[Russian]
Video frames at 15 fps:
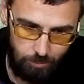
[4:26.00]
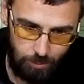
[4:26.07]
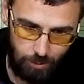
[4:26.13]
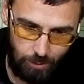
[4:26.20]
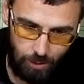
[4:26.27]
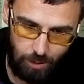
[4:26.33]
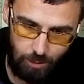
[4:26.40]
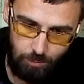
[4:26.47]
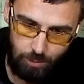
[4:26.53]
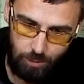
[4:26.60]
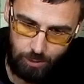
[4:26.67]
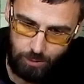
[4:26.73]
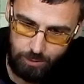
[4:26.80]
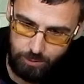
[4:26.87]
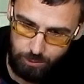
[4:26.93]
По крайней
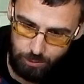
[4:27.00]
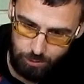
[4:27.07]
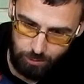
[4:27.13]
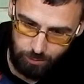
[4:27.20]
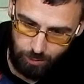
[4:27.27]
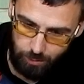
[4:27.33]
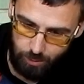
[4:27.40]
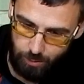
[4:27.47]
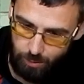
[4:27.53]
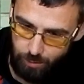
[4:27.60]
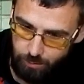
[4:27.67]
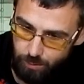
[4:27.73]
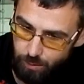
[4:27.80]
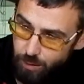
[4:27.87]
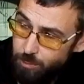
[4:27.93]
мере, я слышал, как
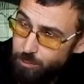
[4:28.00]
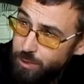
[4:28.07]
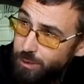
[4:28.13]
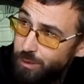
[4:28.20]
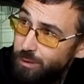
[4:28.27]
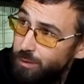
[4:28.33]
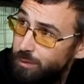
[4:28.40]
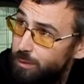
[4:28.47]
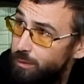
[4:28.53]
горят тарамсы,